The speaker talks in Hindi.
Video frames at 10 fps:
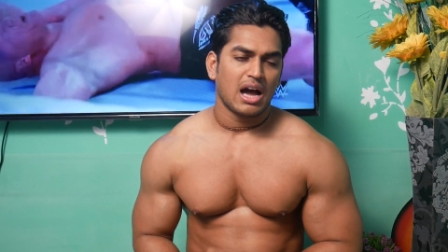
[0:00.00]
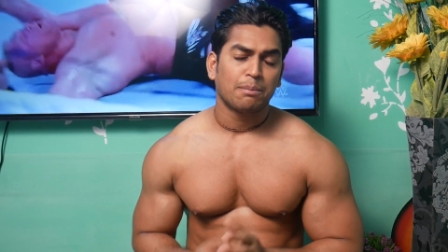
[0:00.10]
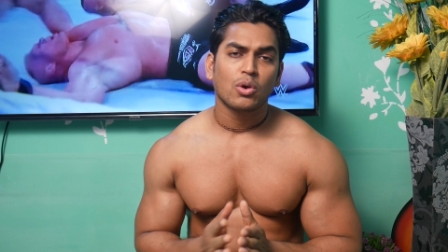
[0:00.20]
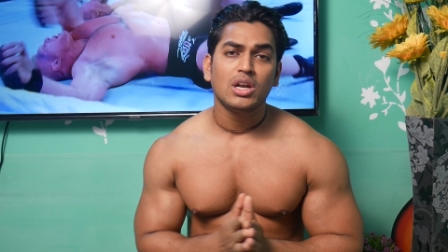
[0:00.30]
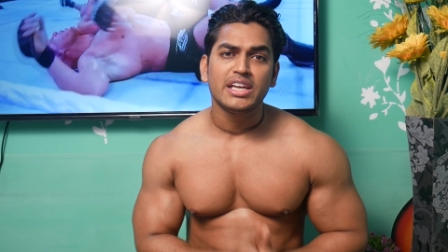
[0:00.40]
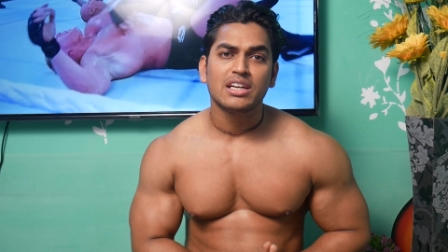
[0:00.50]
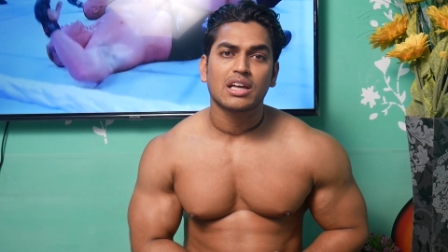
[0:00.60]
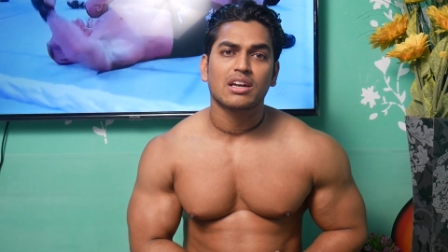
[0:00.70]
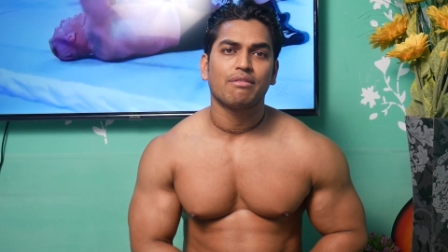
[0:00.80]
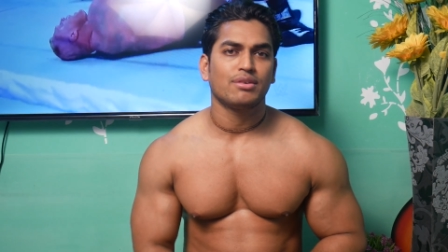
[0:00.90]
आपको लीन
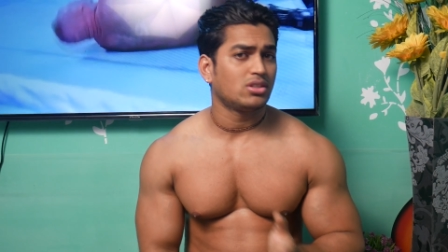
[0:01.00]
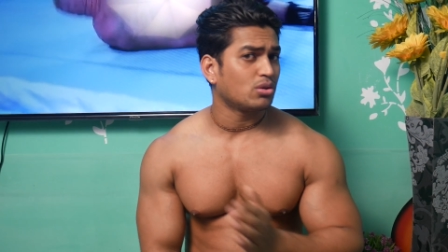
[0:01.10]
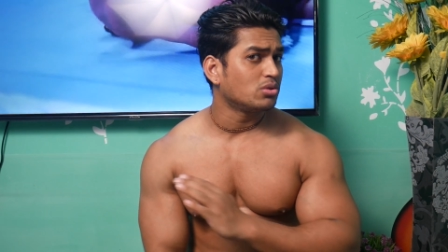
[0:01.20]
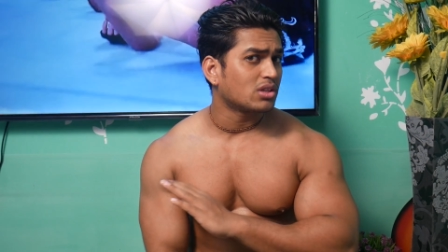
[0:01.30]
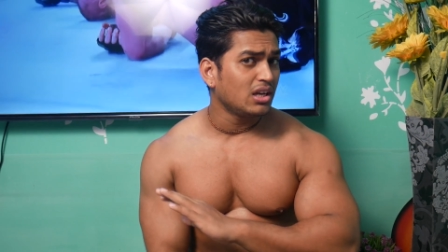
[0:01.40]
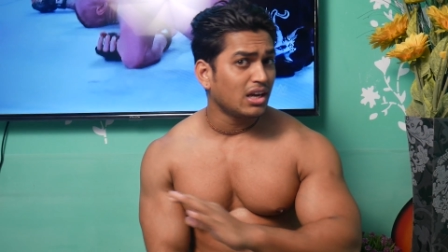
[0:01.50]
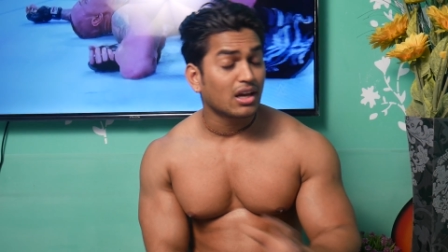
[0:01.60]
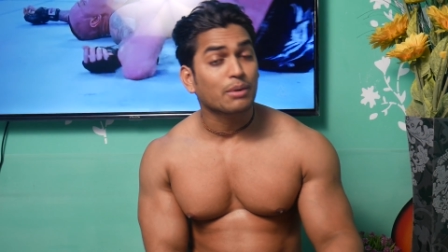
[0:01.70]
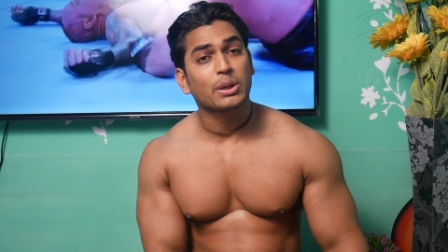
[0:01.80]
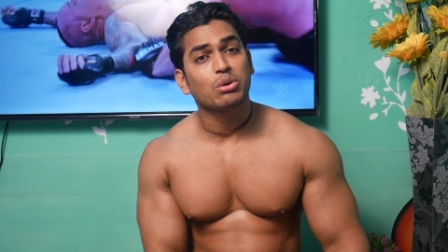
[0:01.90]
करना है फिजिक उसके लिए
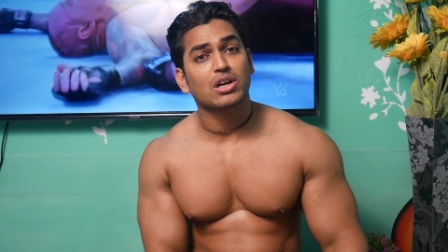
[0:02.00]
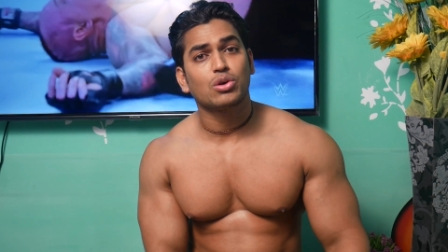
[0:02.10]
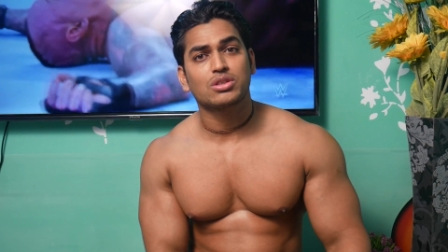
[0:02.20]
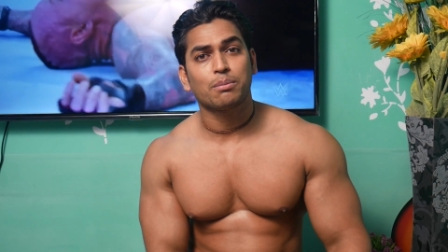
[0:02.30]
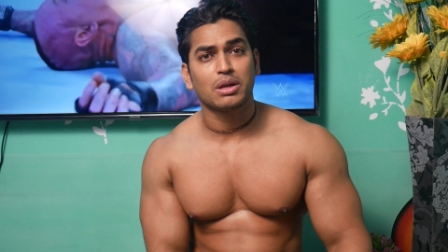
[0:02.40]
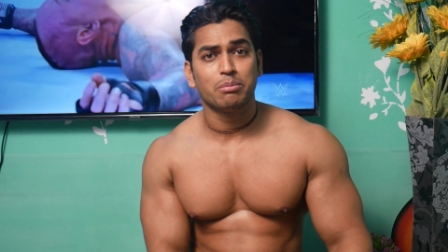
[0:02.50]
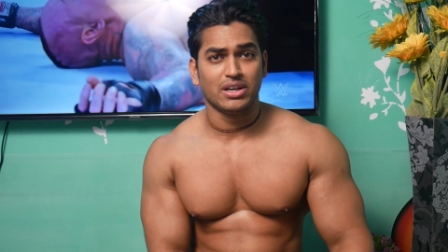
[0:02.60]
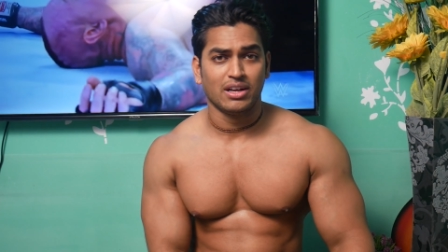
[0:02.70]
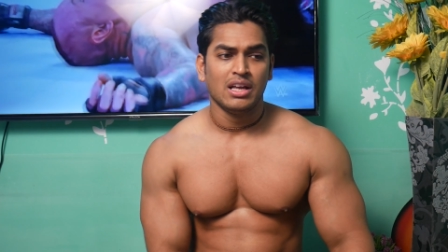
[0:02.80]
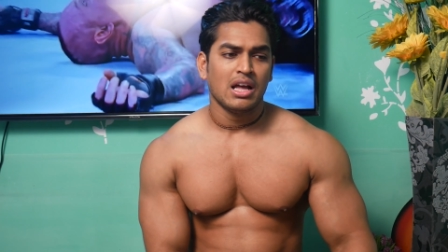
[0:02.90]
अलग प्री वर्कआउट
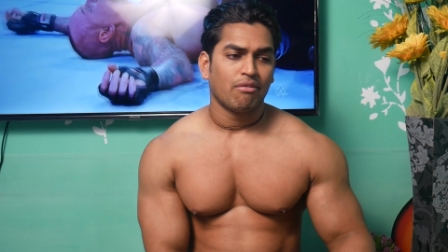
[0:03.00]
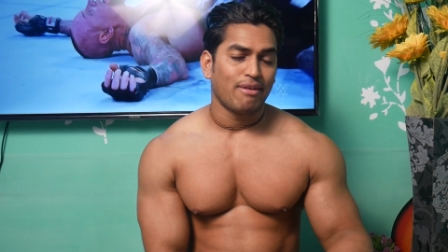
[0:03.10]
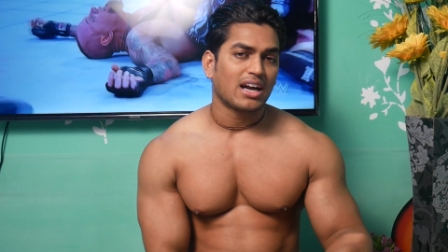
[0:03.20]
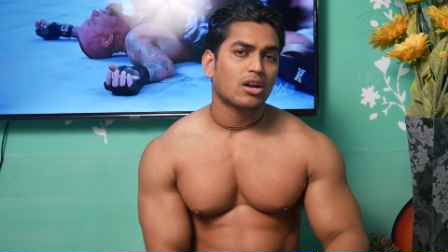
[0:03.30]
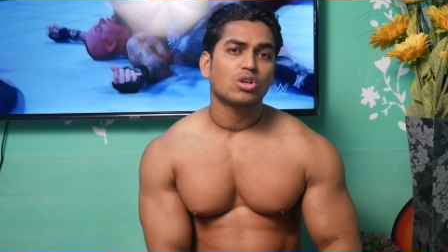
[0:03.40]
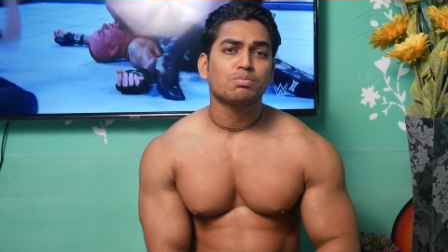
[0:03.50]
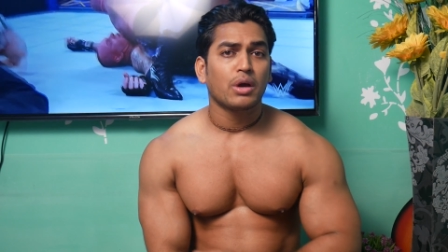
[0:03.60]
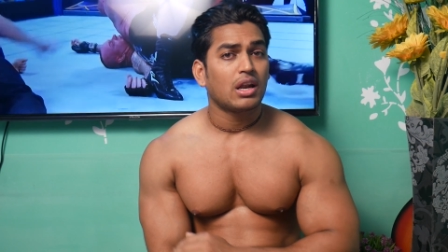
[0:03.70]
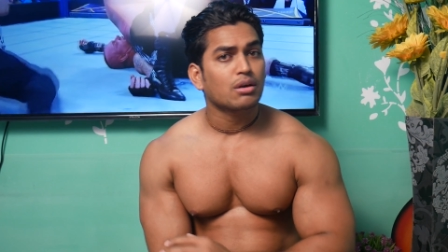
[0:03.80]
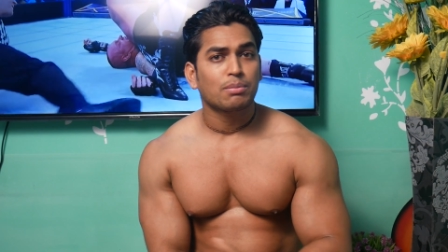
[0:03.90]
सप्लीमेंट फैट लॉस
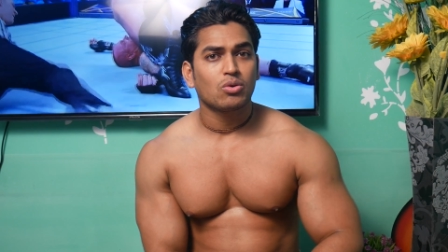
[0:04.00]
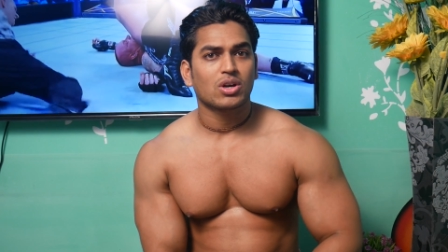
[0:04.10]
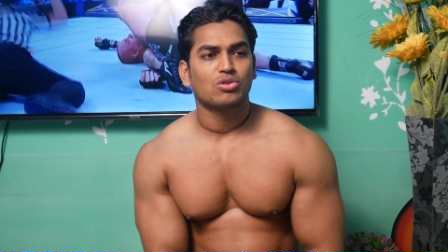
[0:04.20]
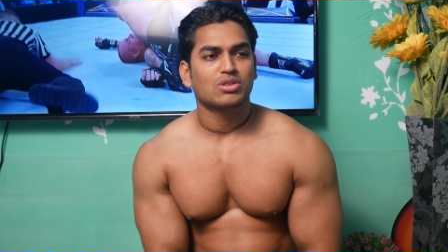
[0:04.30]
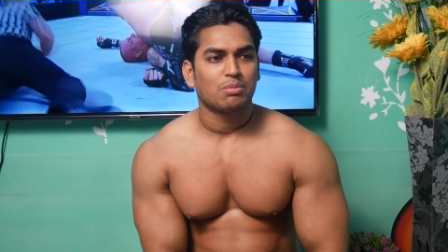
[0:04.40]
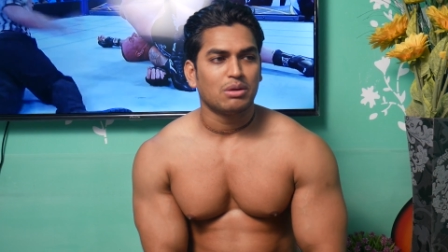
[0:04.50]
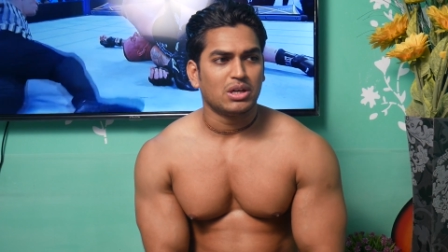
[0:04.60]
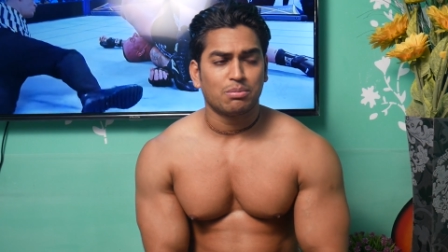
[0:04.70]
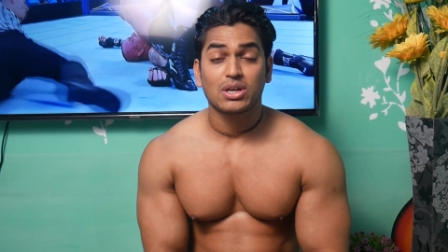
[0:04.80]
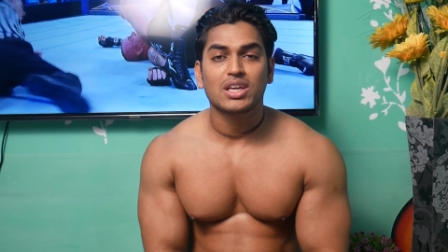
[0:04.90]
पे अलग प्री वर्कआउट
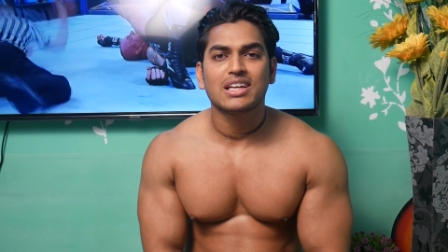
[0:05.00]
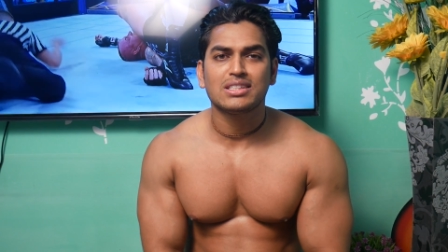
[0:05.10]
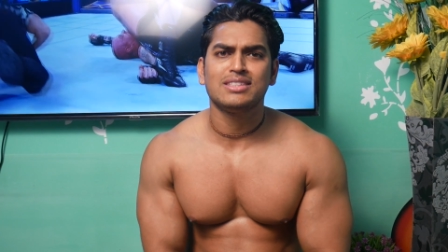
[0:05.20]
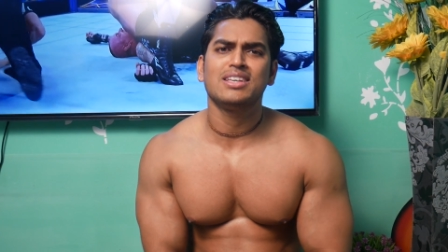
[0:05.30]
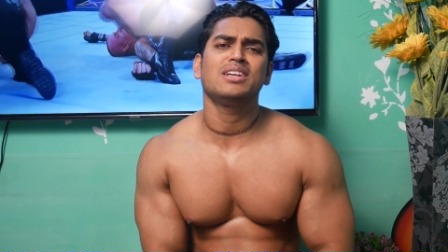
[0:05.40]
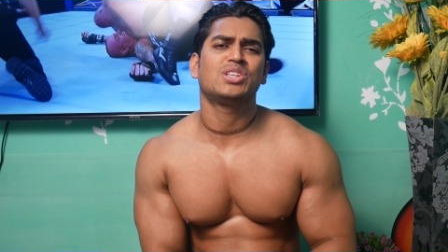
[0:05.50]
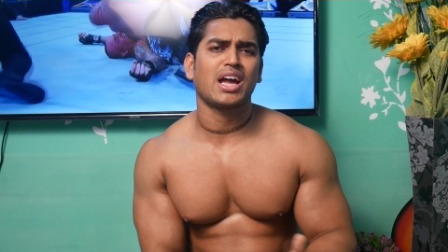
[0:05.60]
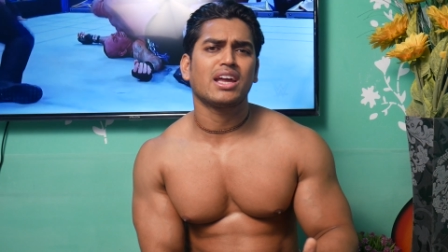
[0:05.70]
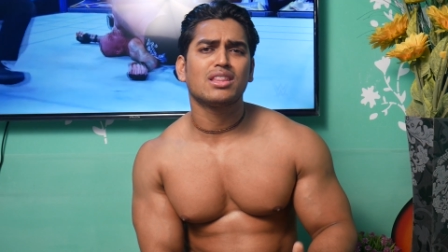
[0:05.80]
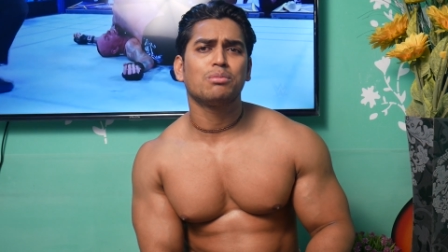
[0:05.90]
सप्लीमेंट पर यह चीजें
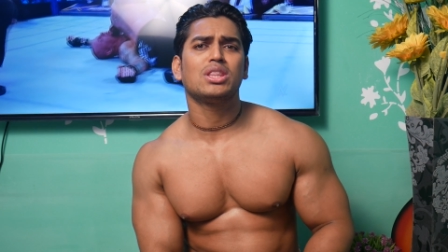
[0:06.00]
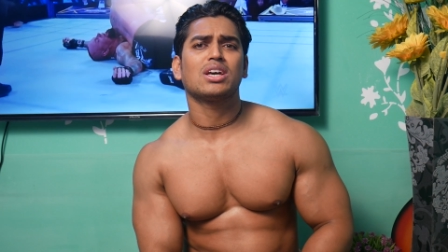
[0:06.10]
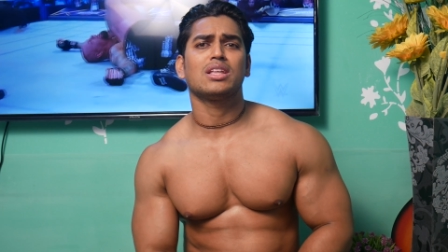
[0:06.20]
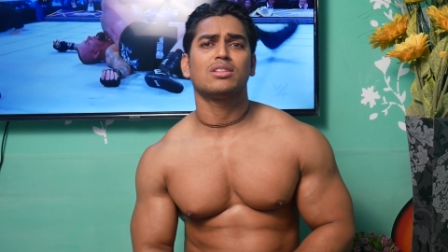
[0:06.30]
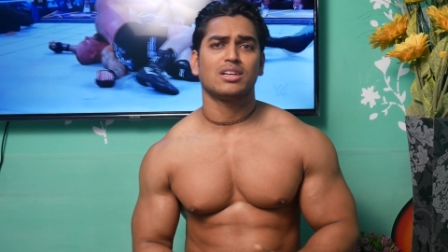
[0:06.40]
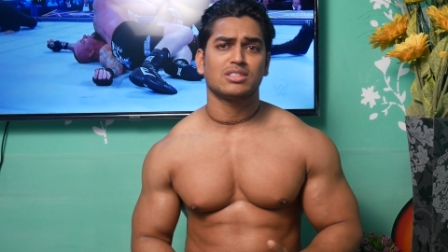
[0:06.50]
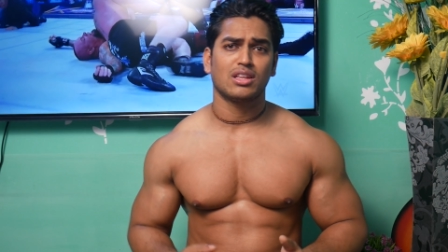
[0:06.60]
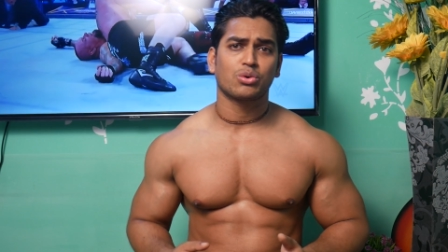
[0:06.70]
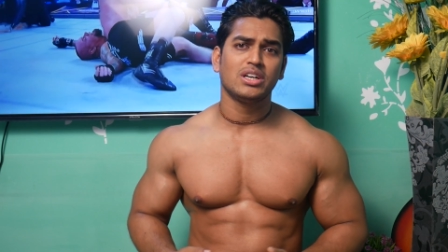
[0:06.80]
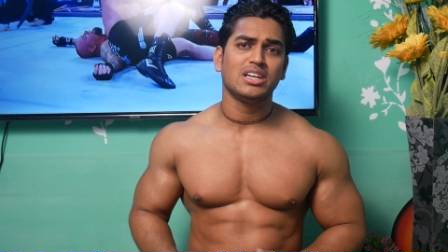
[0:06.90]
शायद अभी तक इतना
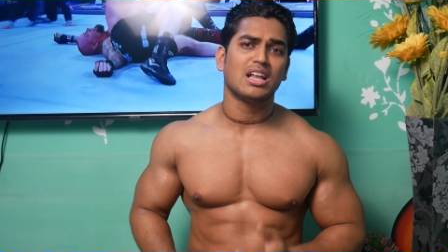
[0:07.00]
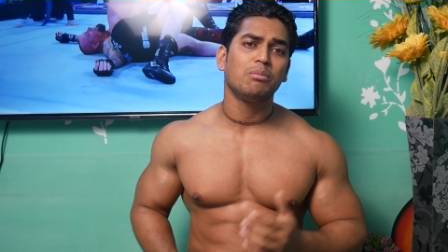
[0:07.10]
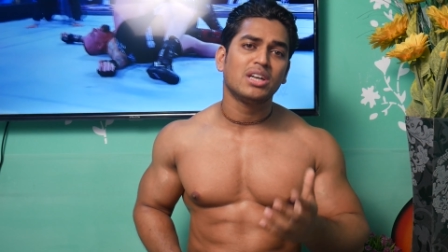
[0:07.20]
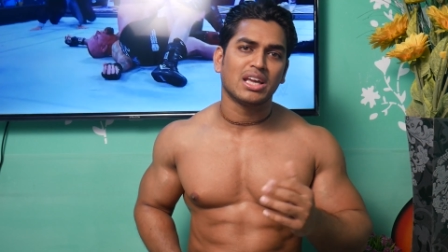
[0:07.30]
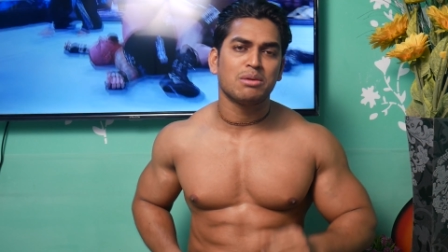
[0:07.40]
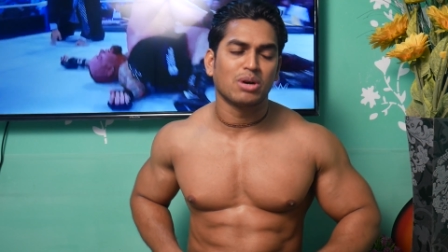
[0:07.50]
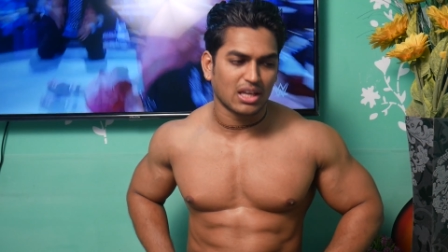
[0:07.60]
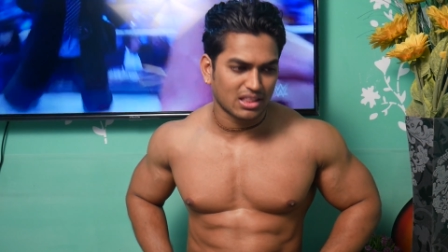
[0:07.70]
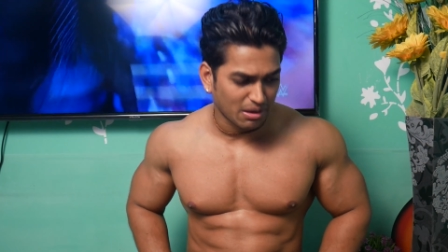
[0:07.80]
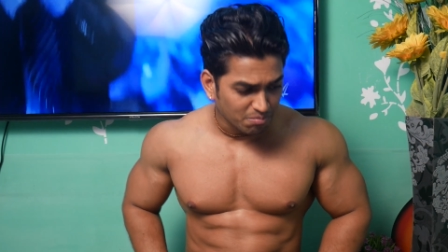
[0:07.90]
ज्यादा कोई डिटेल में नहीं
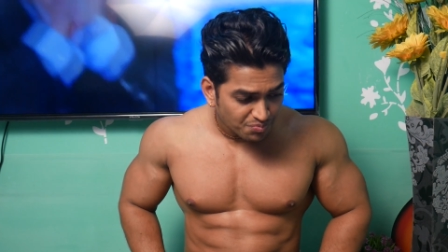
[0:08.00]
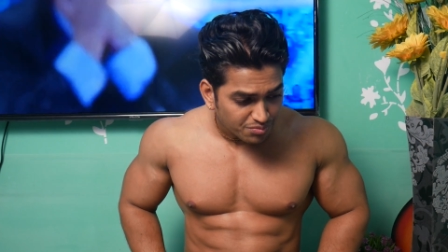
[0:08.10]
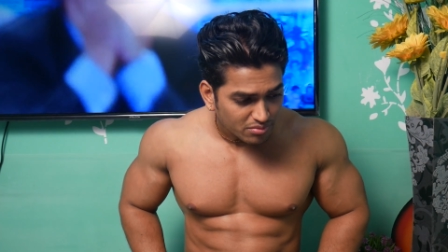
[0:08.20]
बताता है